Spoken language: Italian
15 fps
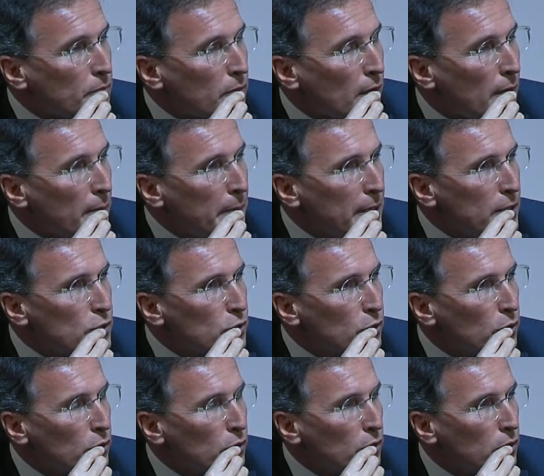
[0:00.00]

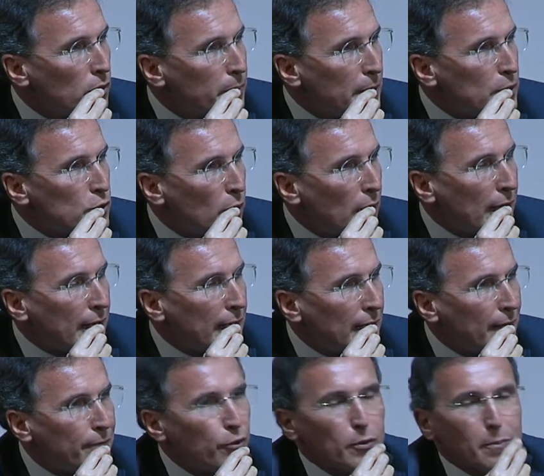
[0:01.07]
Penso, penso, anche alla
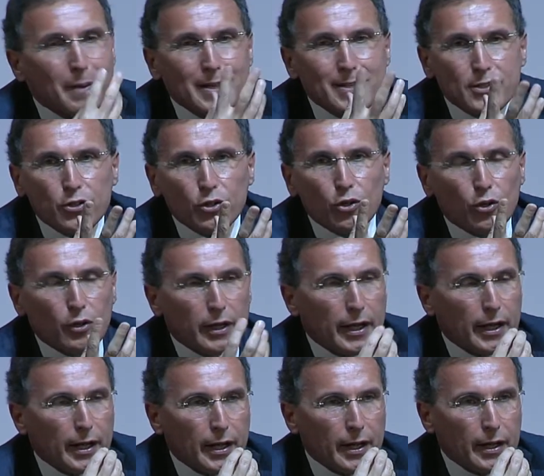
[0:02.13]

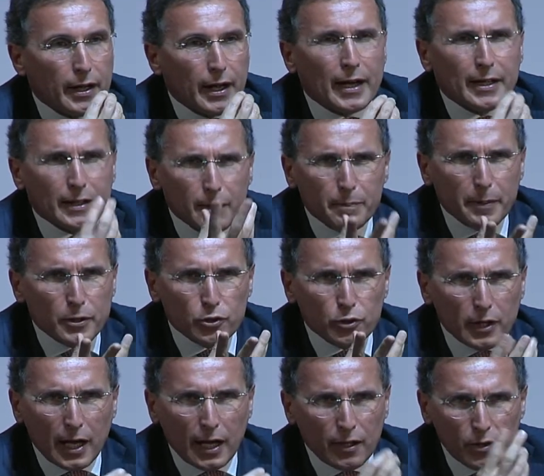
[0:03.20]
formazione anche del
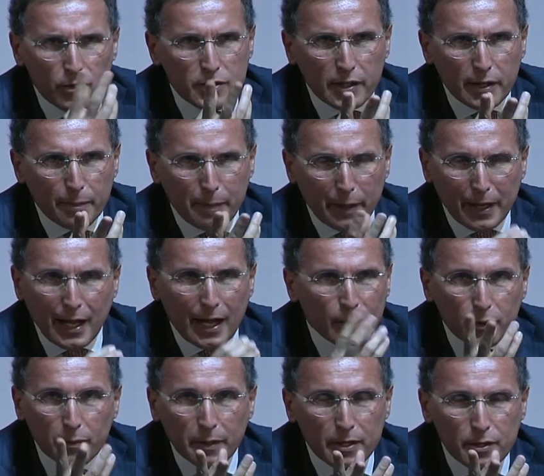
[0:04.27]
personale, non se ne è
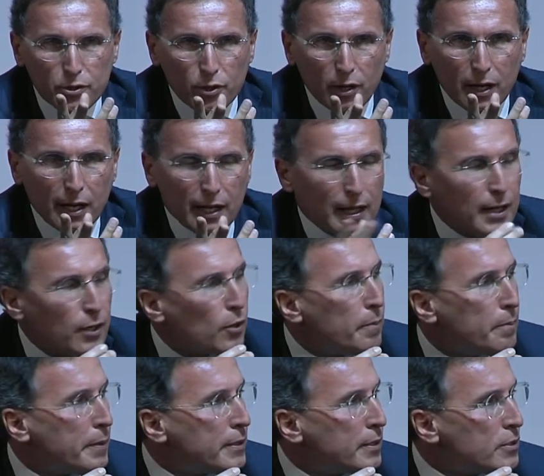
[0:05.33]
parlato, penso alla
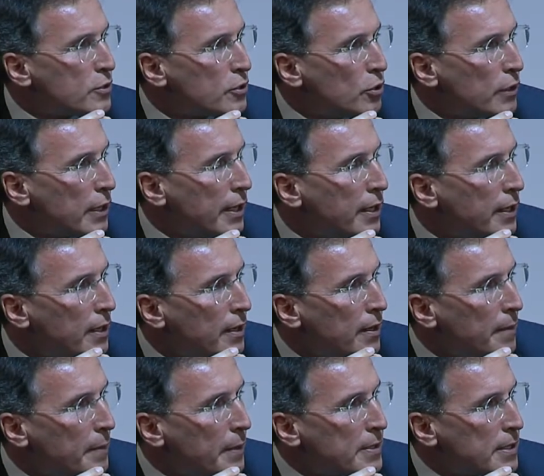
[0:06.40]
competizione
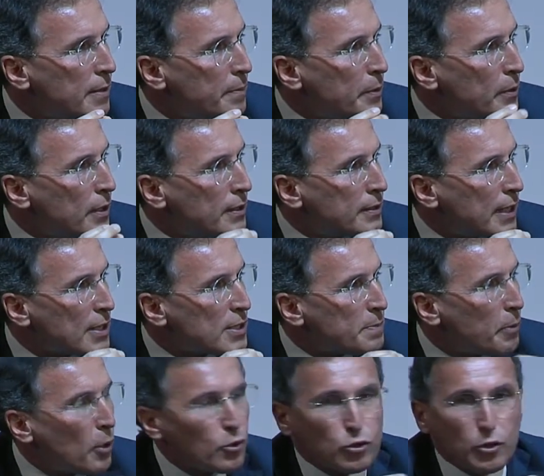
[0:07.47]
per esempio del
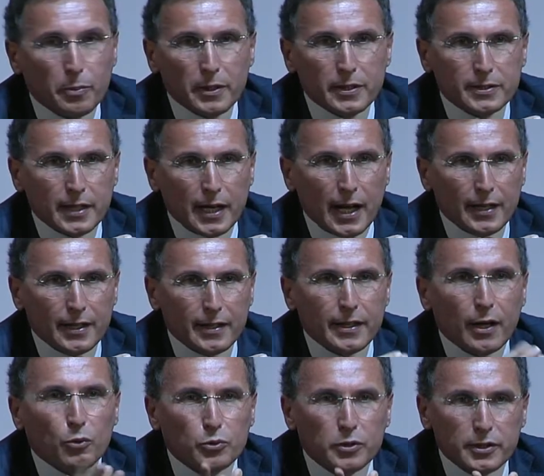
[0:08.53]
trasporto per strada di
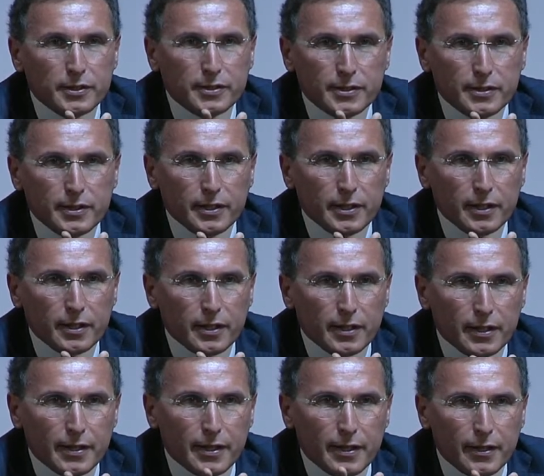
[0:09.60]
autisti
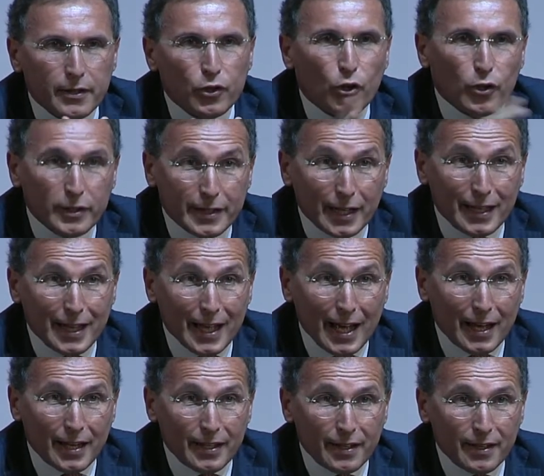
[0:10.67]
non italiani,